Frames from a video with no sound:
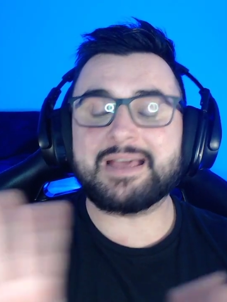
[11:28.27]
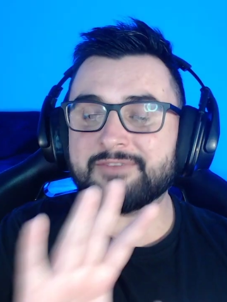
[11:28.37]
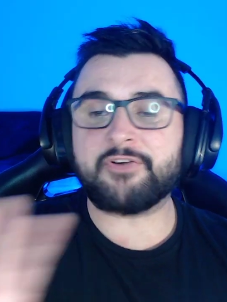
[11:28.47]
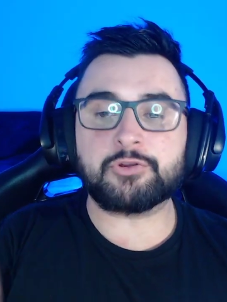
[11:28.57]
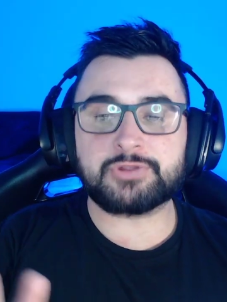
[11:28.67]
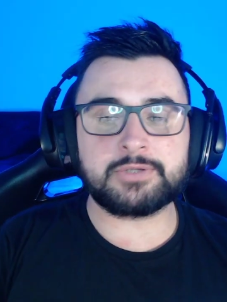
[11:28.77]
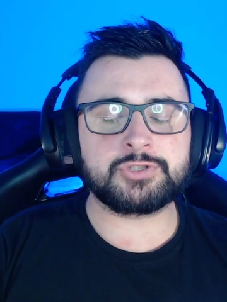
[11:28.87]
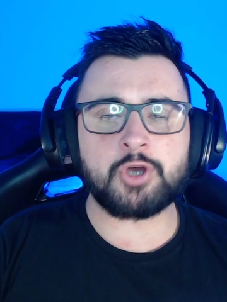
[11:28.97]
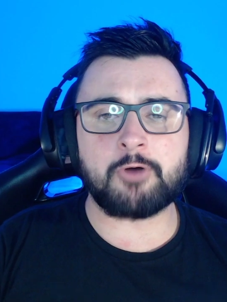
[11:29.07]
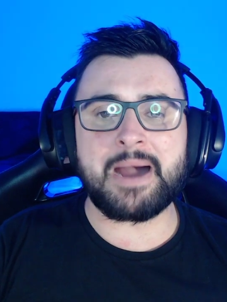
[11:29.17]
faltando
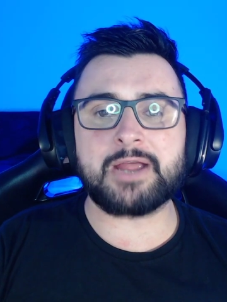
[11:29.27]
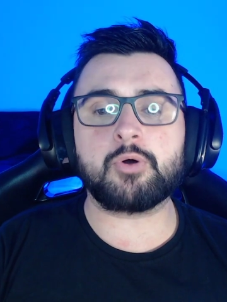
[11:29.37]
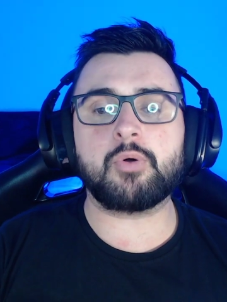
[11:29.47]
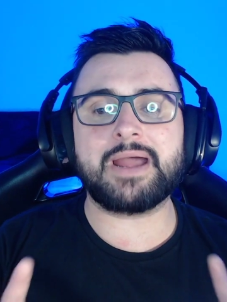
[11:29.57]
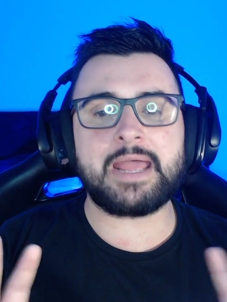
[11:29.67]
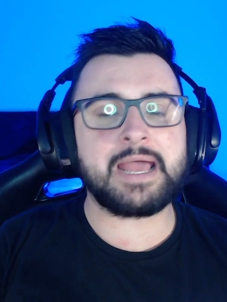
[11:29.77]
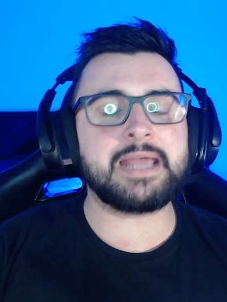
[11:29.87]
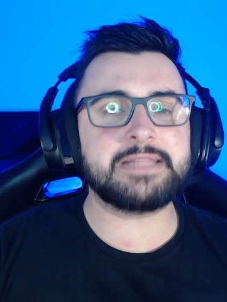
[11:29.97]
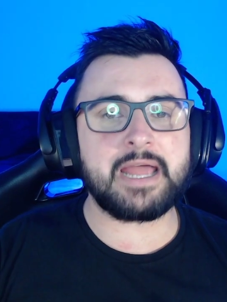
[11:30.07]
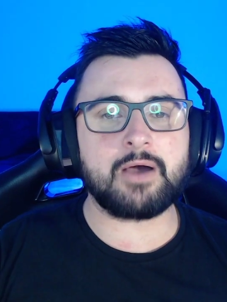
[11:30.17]
só o Michael é a
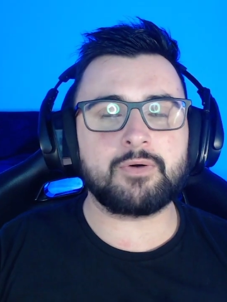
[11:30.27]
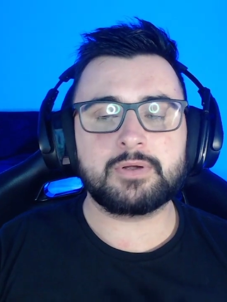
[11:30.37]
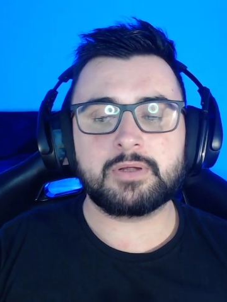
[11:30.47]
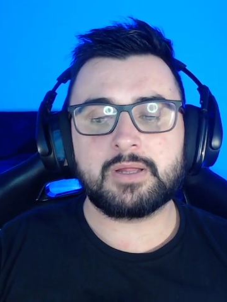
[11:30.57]
ideal.